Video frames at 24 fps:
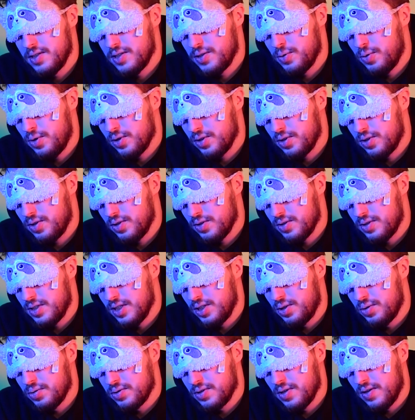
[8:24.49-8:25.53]

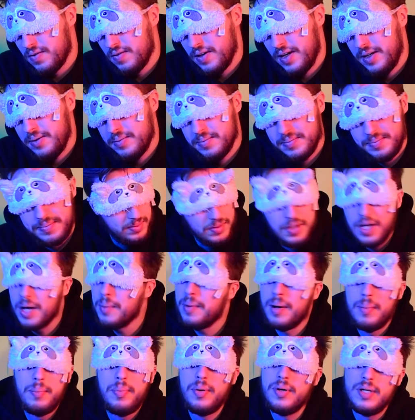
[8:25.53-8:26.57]
Słodko-cytrusowe. Nie
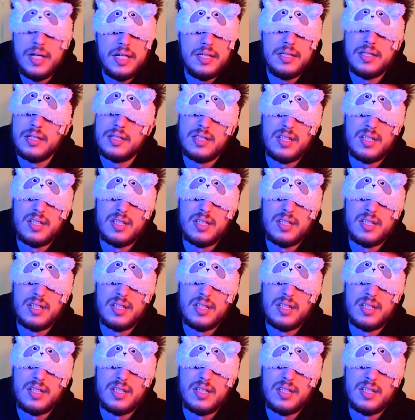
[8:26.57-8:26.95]
mam pojęcia